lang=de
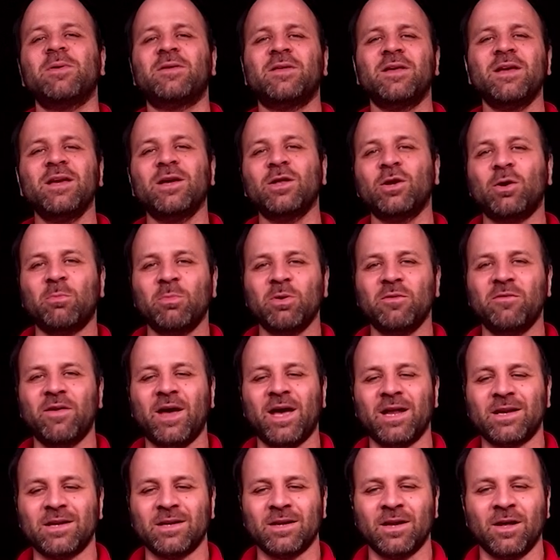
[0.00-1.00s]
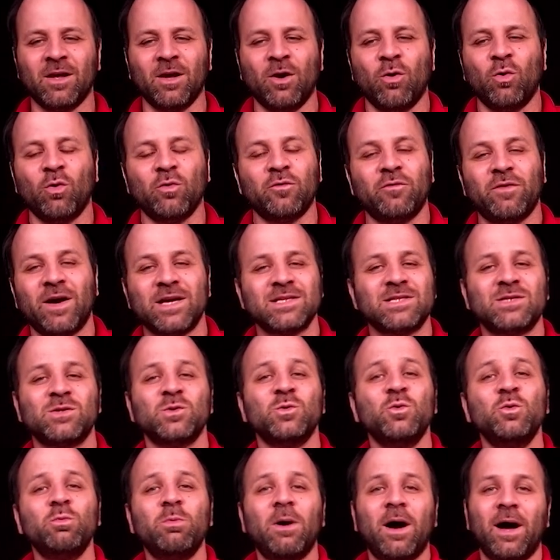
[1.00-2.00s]
hingenommen werden und fast
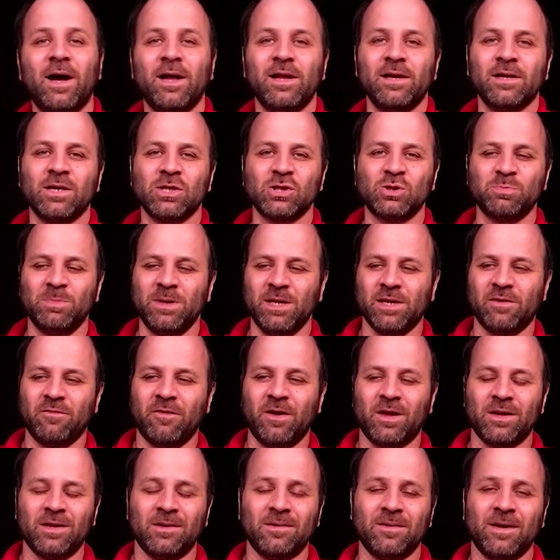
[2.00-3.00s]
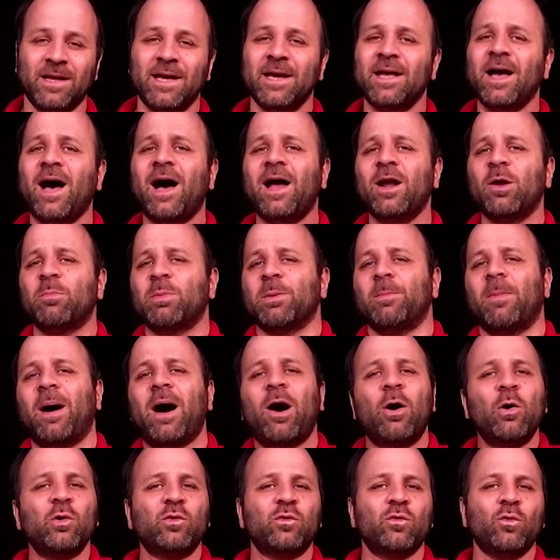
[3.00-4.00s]
überall gespielt werden. Egal ob im
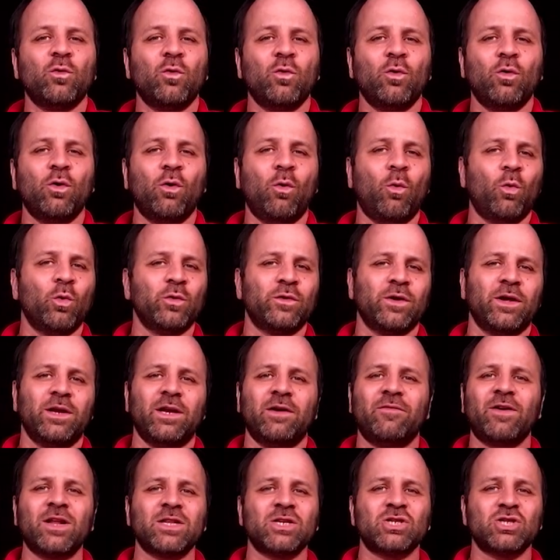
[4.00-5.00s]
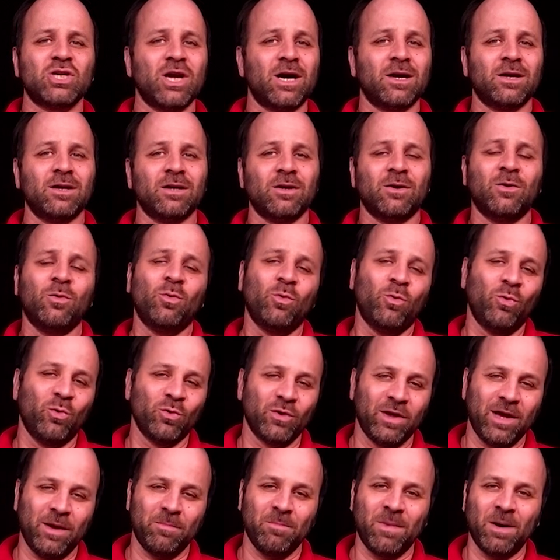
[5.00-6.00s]
Auto oder in der Warteschlange
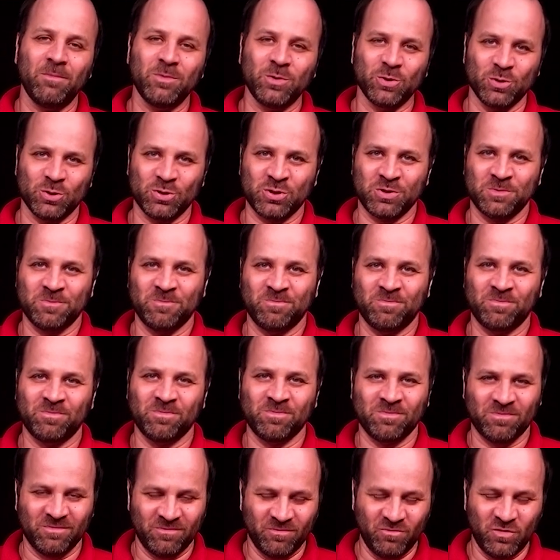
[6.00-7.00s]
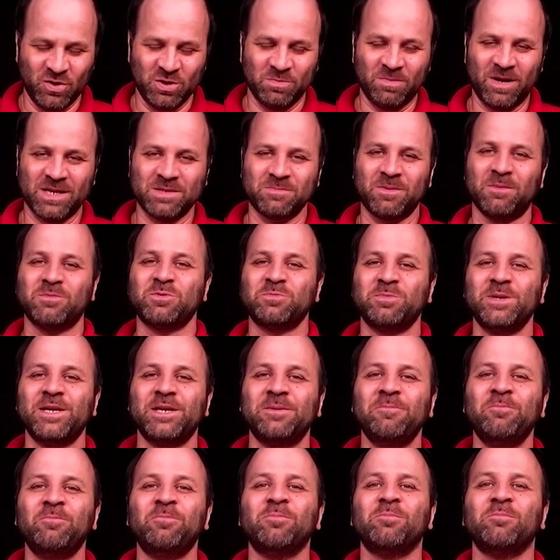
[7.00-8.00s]
oder eben am Tisch. Viel Spaß beim
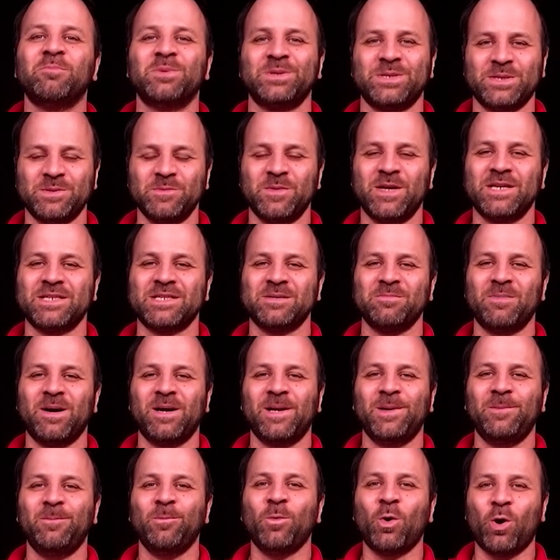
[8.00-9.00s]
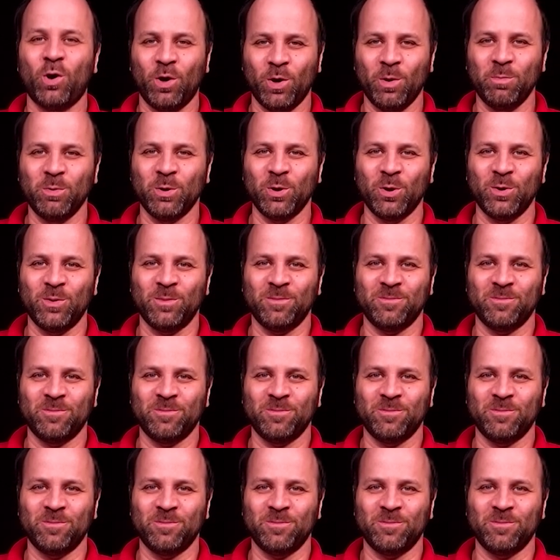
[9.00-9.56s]
Spielen. Bis zum nächsten Mal. Euer Björn.